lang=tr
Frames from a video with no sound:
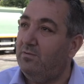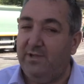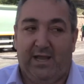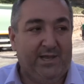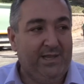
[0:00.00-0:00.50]

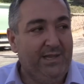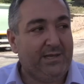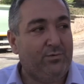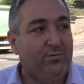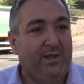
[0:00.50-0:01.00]
yani
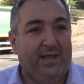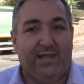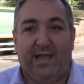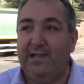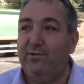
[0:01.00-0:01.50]
ilk günden
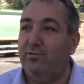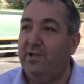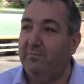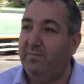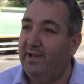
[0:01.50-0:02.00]
geldiği
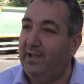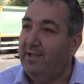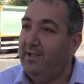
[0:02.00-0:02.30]
günden beri